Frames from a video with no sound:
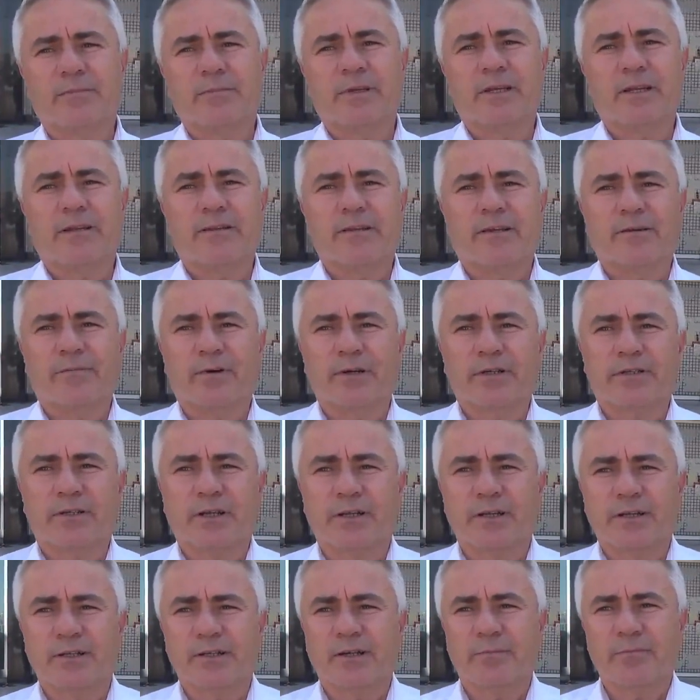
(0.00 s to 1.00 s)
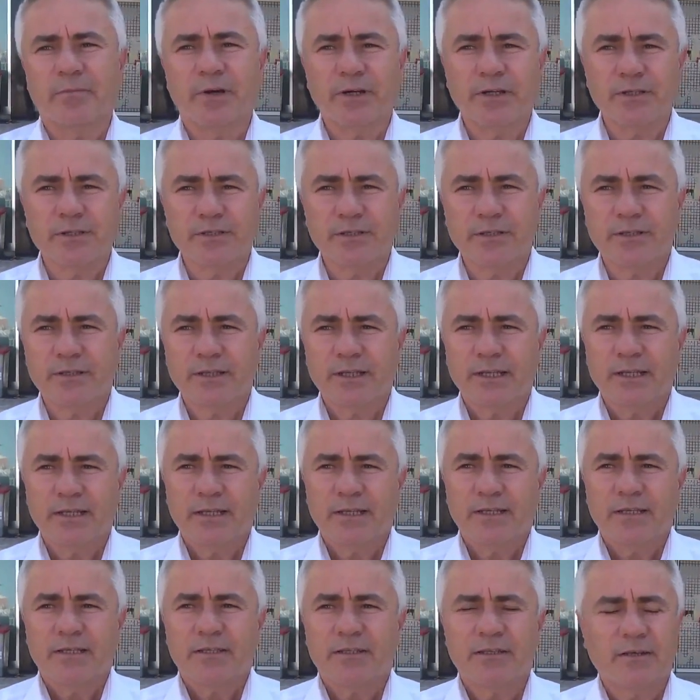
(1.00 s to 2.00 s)
bir belediye başkanını yapmak için
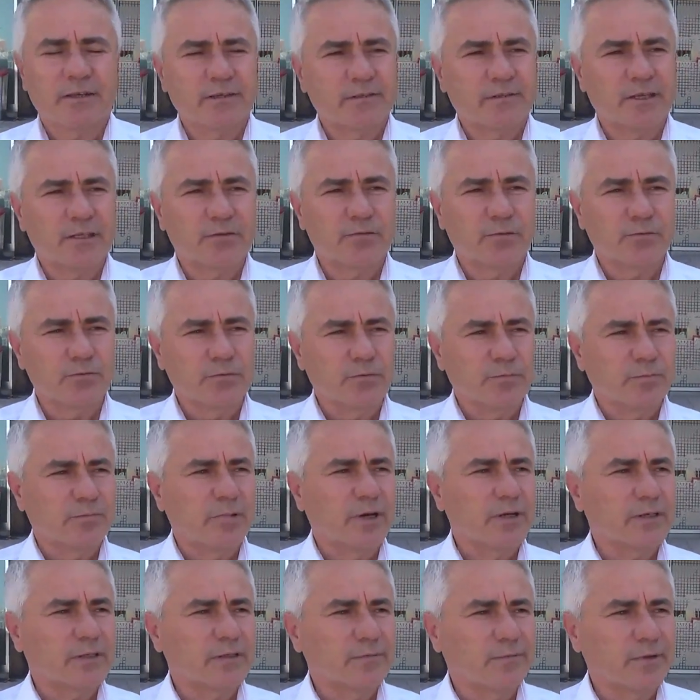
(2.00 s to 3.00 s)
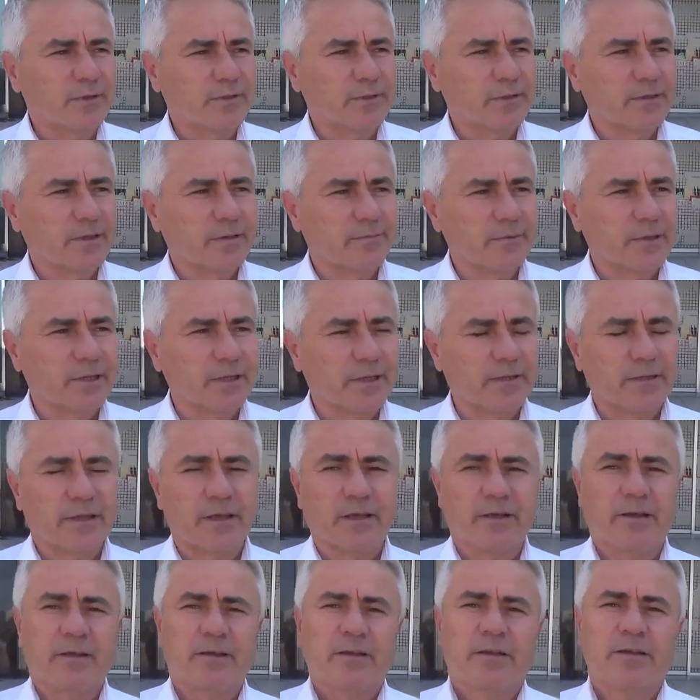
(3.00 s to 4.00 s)
yaz sezonunun başlamasıyla
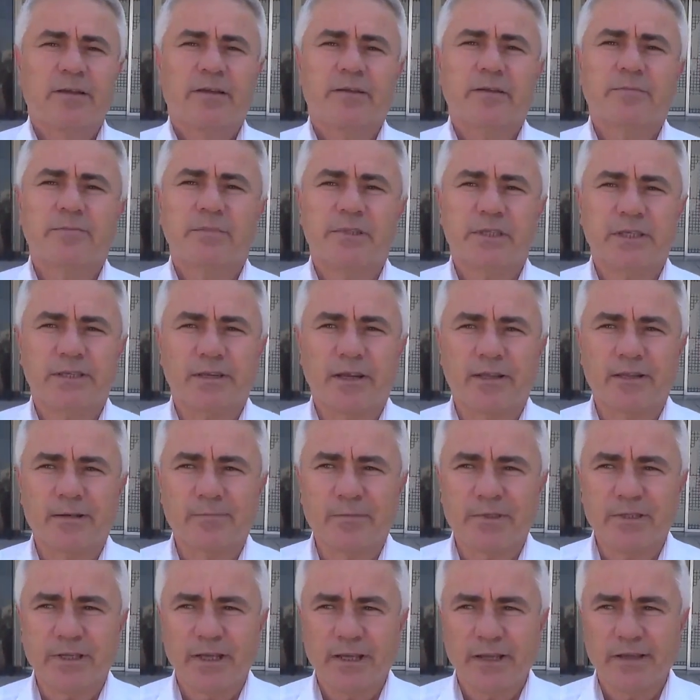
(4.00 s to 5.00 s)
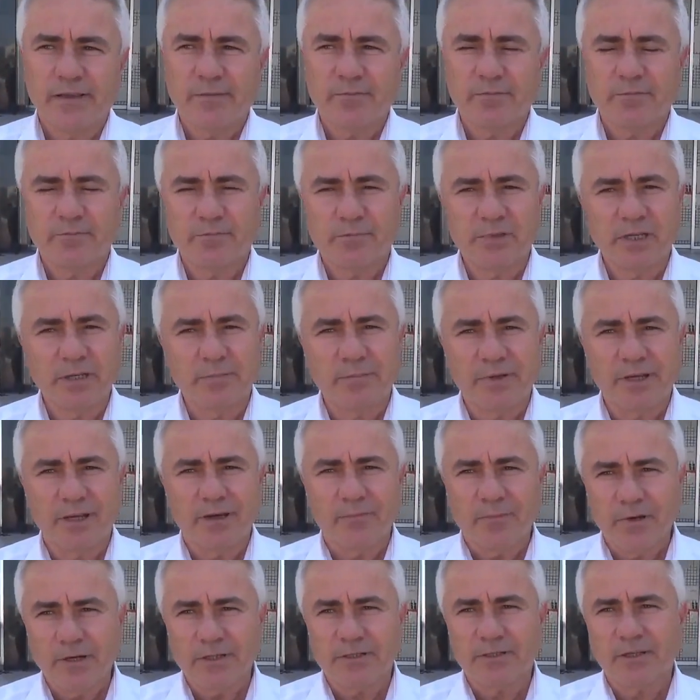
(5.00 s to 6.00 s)
birlikte e, bisikletimize binmeye